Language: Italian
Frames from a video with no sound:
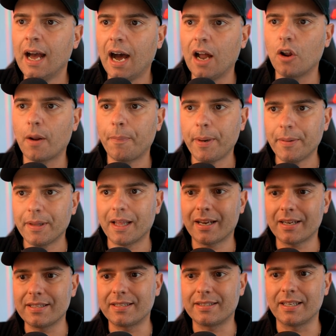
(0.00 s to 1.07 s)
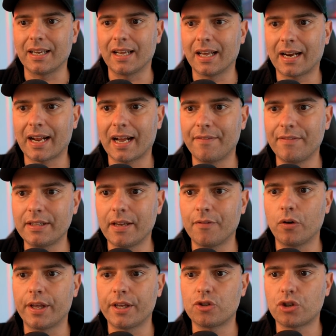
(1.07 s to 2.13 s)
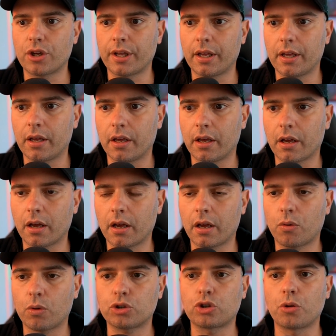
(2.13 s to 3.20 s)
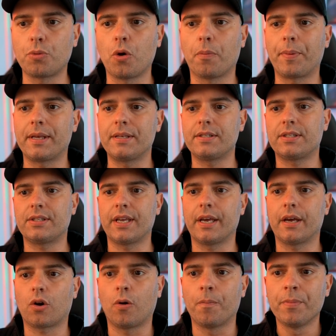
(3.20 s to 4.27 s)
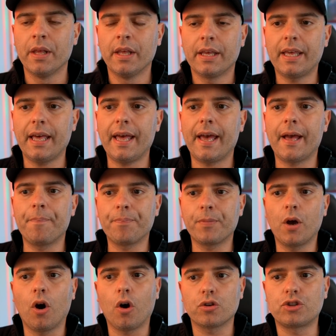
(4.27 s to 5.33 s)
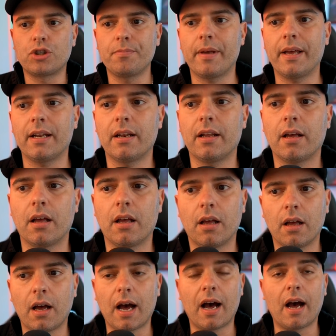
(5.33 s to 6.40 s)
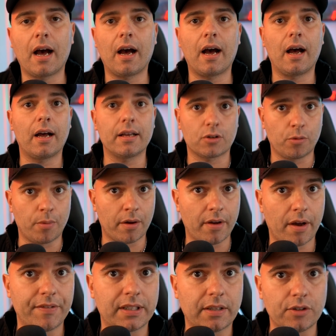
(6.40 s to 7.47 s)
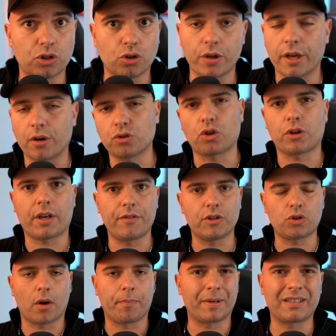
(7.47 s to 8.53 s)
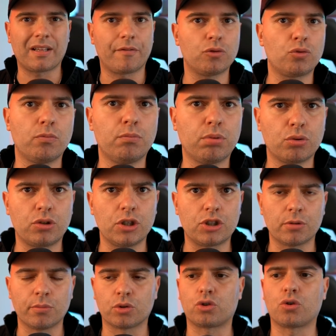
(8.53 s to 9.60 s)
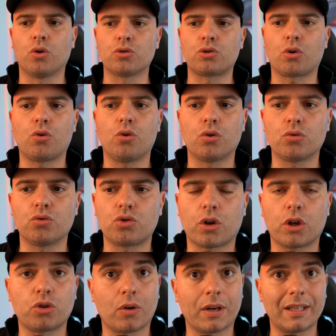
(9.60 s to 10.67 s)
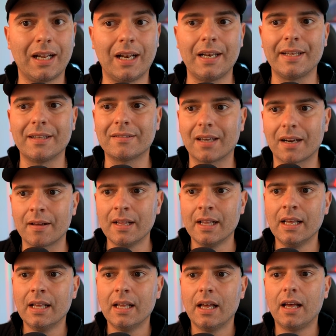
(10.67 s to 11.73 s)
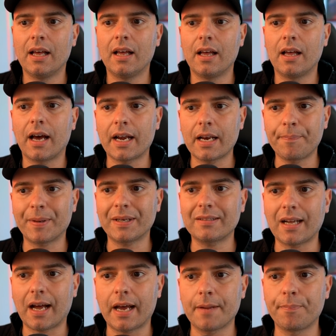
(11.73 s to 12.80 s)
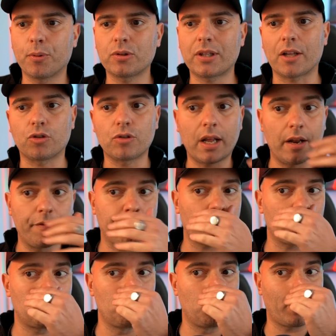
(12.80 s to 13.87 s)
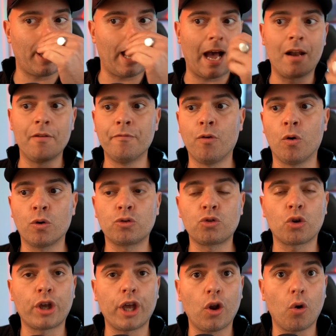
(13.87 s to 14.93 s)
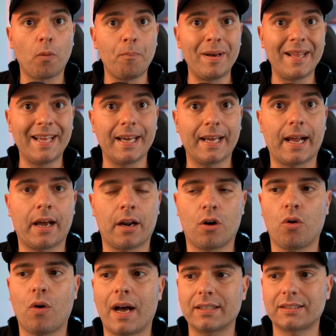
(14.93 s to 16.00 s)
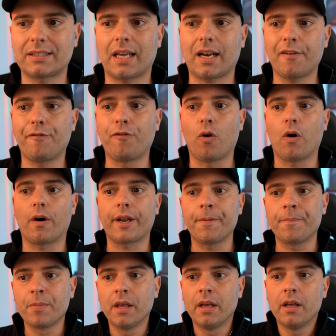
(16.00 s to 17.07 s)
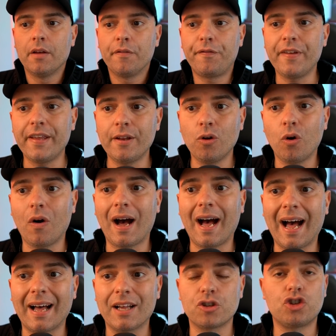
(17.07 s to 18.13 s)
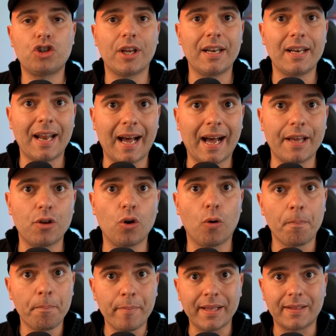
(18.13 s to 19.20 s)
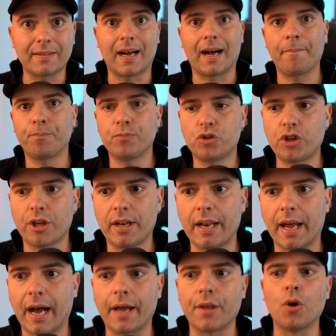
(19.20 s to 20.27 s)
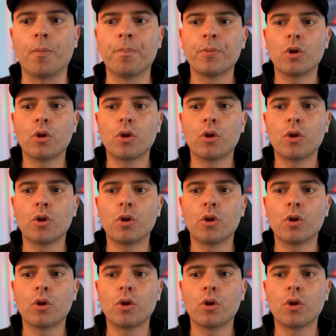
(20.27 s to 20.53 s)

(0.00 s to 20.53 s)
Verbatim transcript: Allora, prima di andare in sigla, raga, vi devo leggere uh, questo mio pensiero, che è Osimen uh, ha, ha, come avete visto ieri, non so chi ha visto la partita, ha avuto un bruttissimo scontro con un giocatore dell'Inter, ha, riparta- ha riportato delle fratture al volto che lo obbligheranno a stare fuori fino a gennaio, metà gennaio